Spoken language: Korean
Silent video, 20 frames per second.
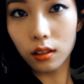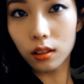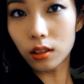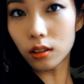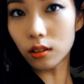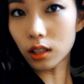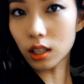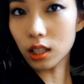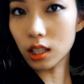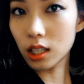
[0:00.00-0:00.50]

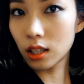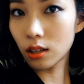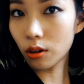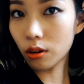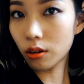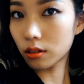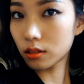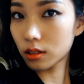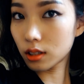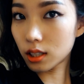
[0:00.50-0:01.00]
여기
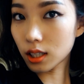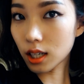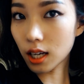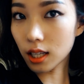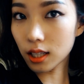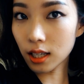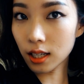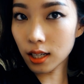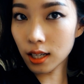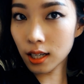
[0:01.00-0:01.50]
이너컨치
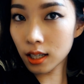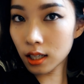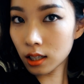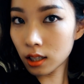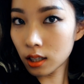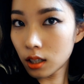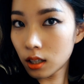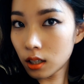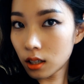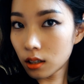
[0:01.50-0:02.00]
하나랑
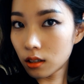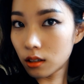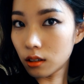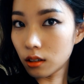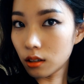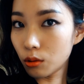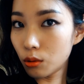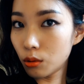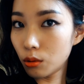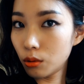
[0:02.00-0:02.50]

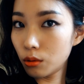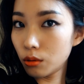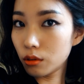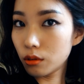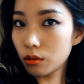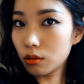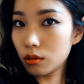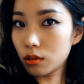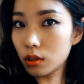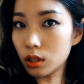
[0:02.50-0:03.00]
그리고
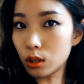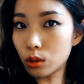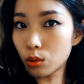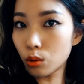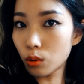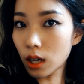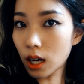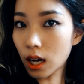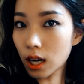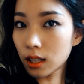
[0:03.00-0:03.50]

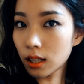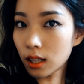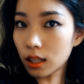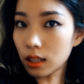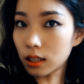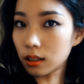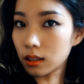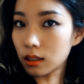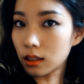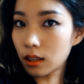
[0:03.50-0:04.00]
이쪽에 하나
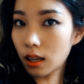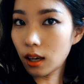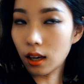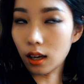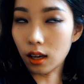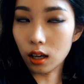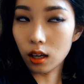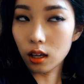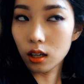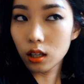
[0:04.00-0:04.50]
있는데